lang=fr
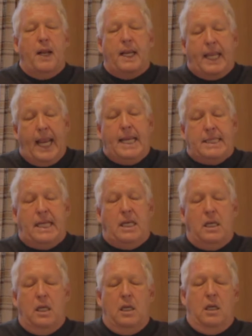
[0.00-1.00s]
15,
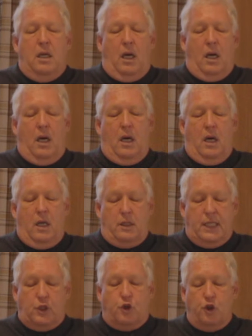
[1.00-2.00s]
ans
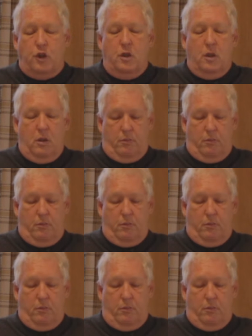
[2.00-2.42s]
d'études